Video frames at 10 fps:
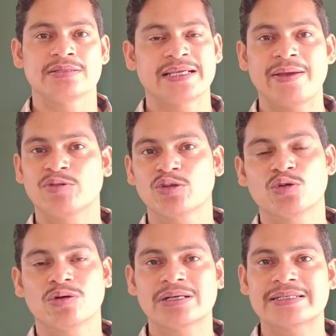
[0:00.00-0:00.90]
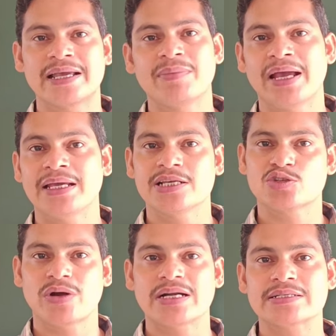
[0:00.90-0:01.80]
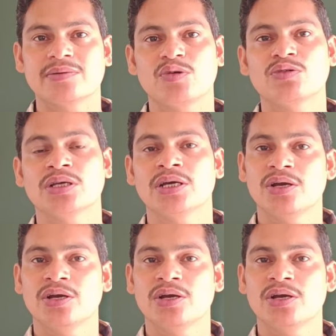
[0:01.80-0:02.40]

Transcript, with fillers: सेप तो दोनों का सेम है ये स्क्वायर्स हैं बहुत